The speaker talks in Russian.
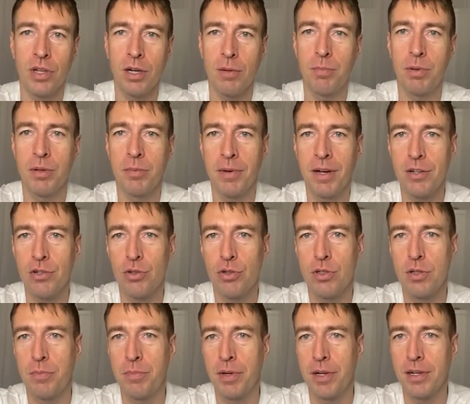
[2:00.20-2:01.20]
во-вторых, понимает,
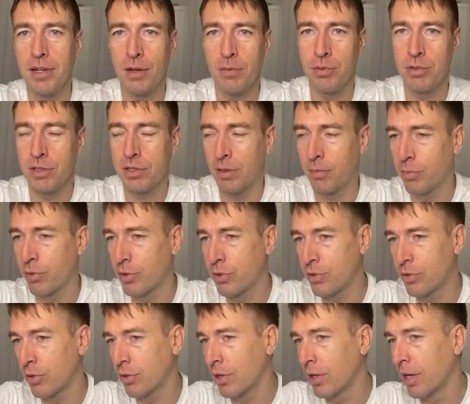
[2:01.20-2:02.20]
что теперь как бы за
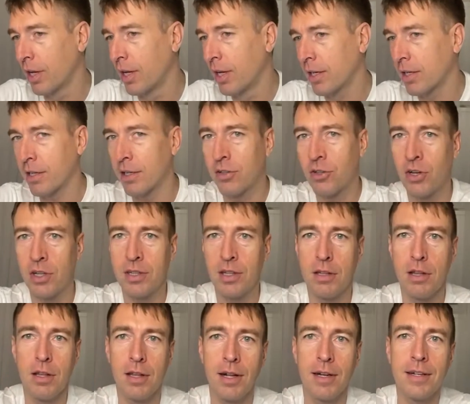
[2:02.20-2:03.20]
тобой идет
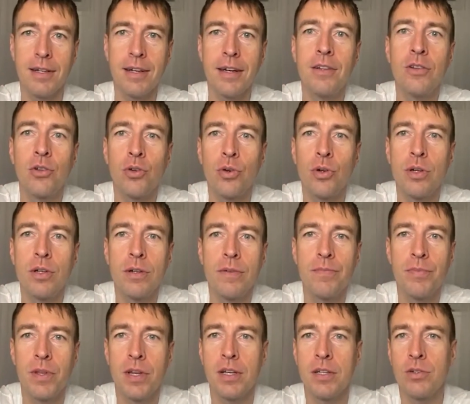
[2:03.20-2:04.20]
конкретно тотальный контроль.
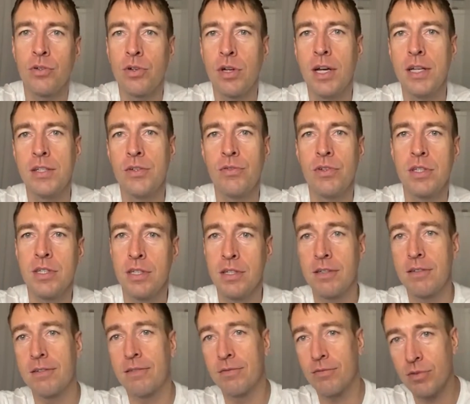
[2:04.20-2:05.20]
Э, другая
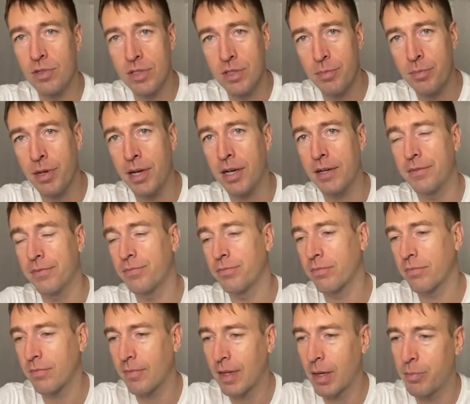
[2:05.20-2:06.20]
девица тебя
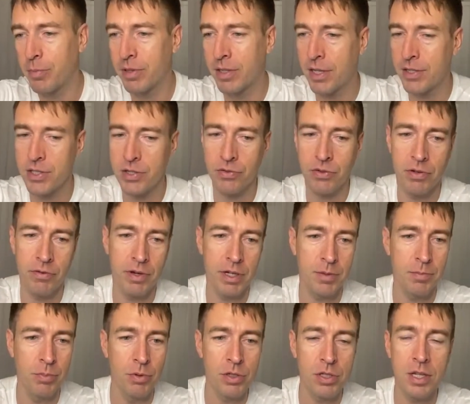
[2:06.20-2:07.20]
пытается
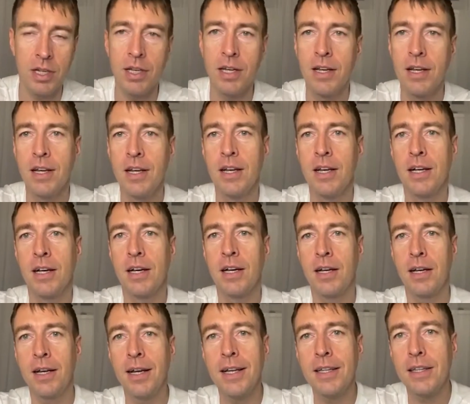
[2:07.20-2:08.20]
ревновать. После э,
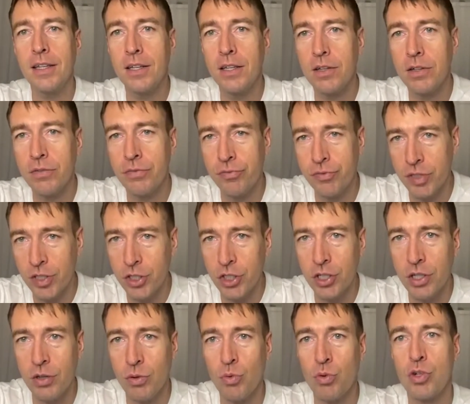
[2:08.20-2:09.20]
этой
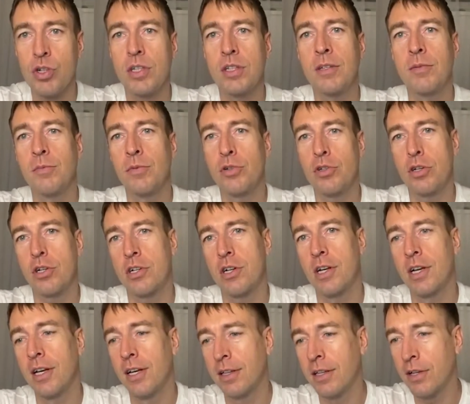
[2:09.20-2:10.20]
фишки уже ты
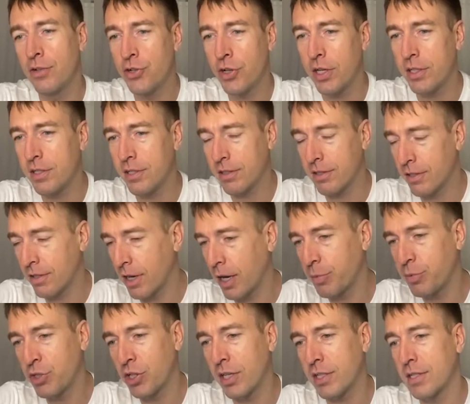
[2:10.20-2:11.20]
можешь начать
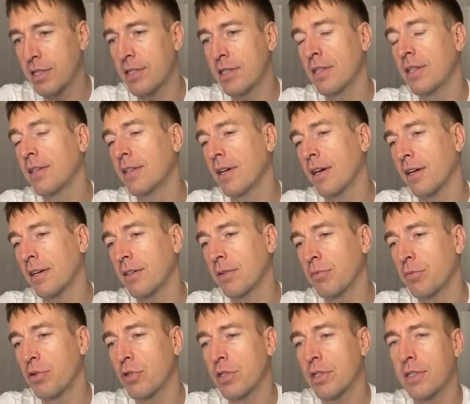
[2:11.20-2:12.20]
э, общаться с ней
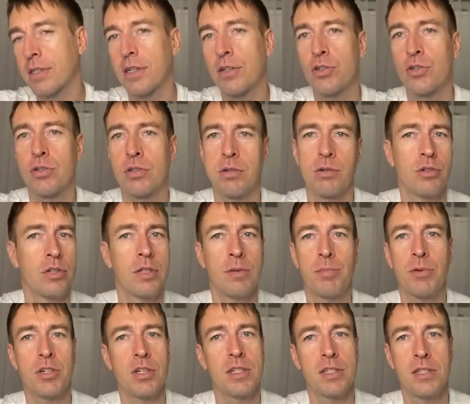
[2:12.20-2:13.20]
так. Ты можешь сказать, что,
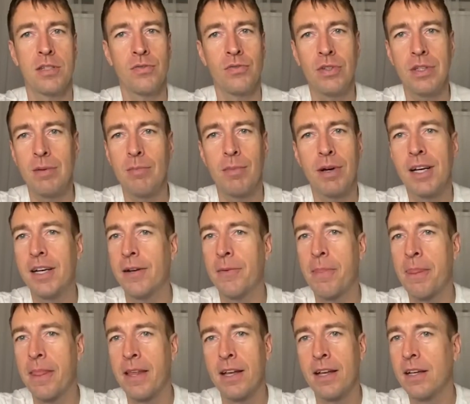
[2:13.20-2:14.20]
слушай, ты, пожалуйста, извини,
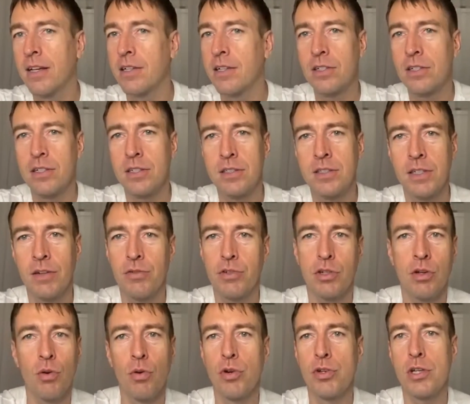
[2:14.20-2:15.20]
моя
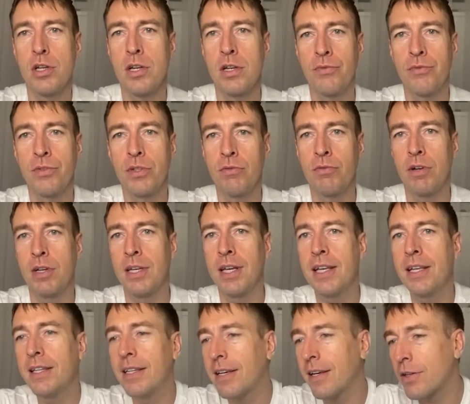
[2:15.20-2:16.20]
девушка очень ревнивая.
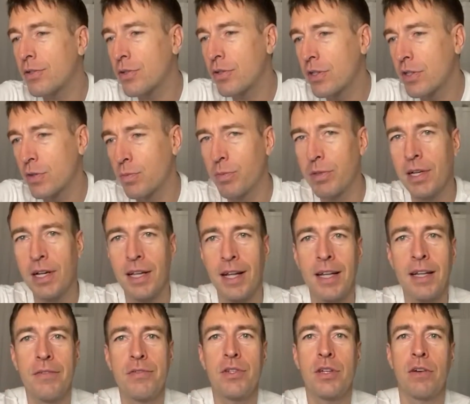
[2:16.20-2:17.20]
Я ей ни разу не
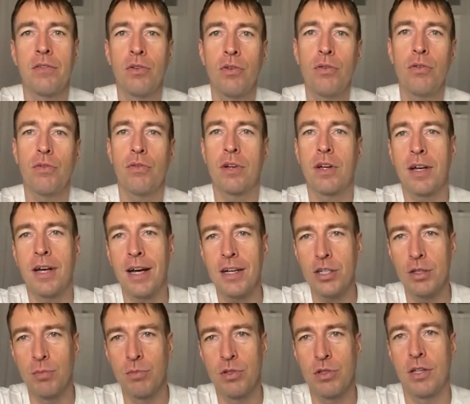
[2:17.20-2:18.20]
изменял. Она все равно
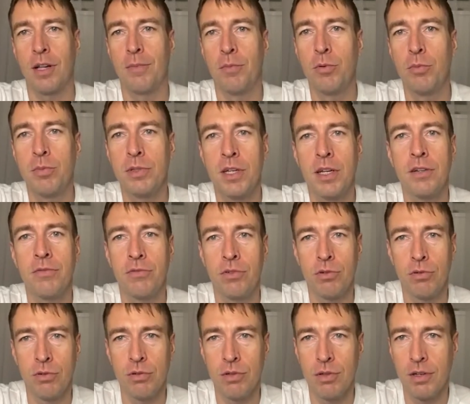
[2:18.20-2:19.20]
каждому столбу меня
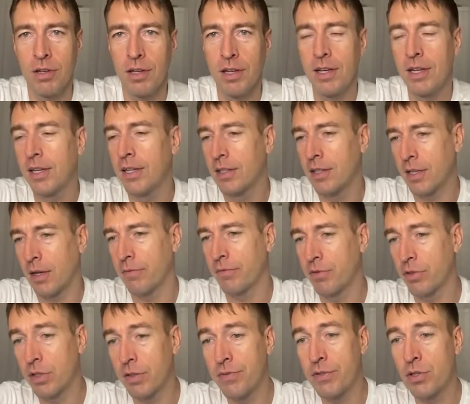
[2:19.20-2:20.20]
ревнует
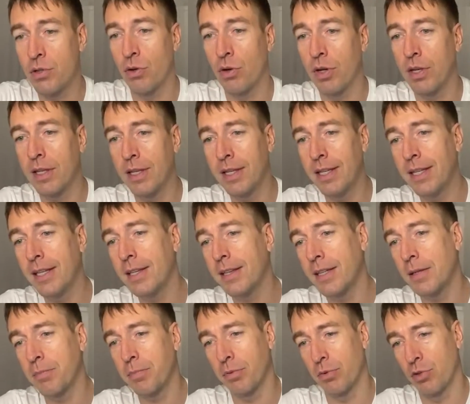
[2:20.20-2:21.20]
там и все. И
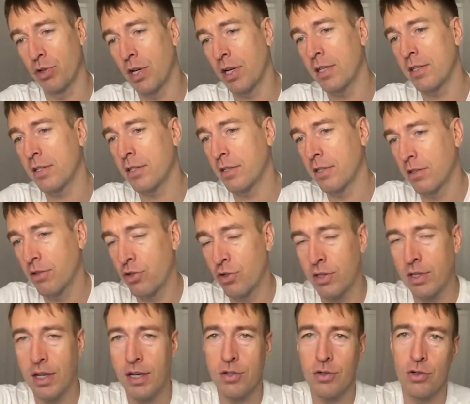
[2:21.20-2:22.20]
ты, получается,
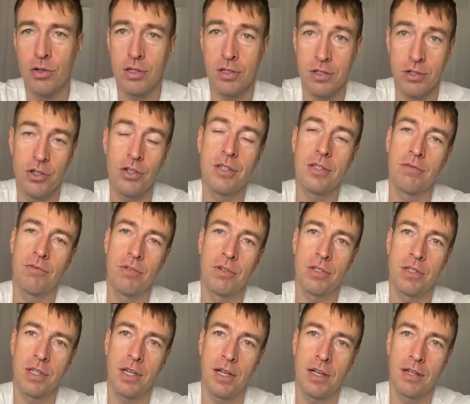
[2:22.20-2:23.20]
начинаешь уже с чистого
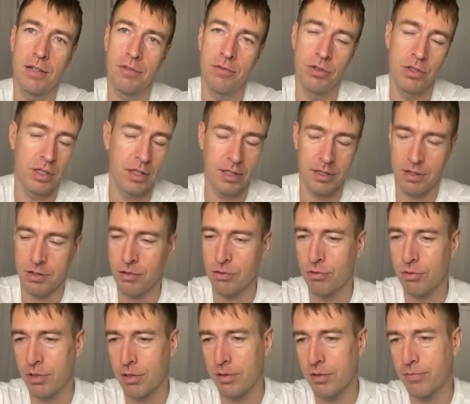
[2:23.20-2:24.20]
листа. Вот это
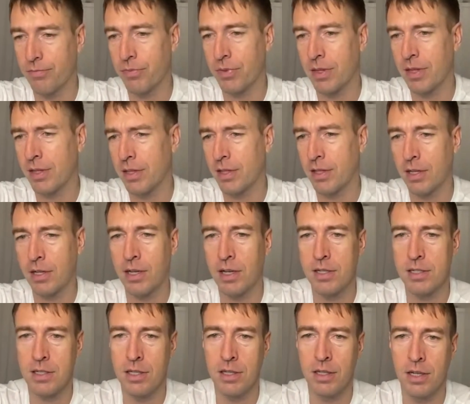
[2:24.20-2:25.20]
круто.
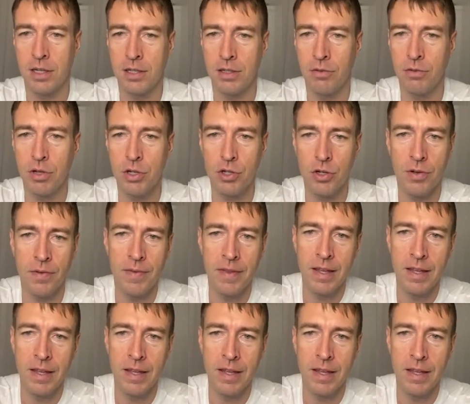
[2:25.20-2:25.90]
Такая стандартная вещь.